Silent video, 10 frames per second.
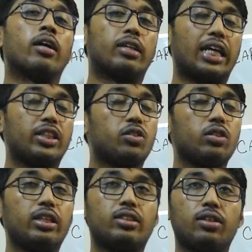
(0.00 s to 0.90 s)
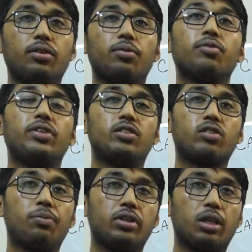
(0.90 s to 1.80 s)
ডাইজেশন ইজ এ
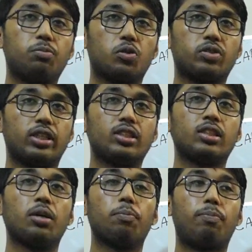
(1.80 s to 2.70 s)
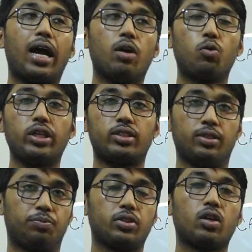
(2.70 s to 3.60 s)
ফিজিওকেমিক্যাল প্রসেস বাই হুইচ
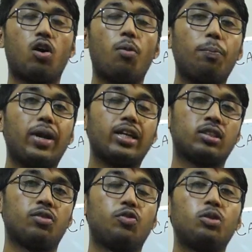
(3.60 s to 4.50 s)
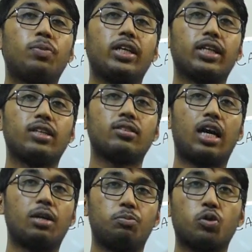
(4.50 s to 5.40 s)
কমপ্লেক্স ফুড পার্টিকেলস
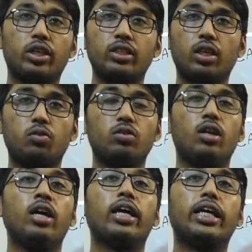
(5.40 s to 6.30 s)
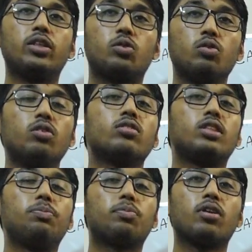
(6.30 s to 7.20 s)
আর ব্রোকেন ডাউন ইনটু
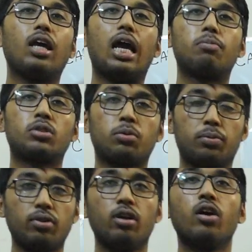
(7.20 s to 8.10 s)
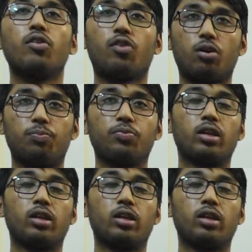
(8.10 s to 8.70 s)
সিম্পল অ্যাবজর্বেবল ফর্ম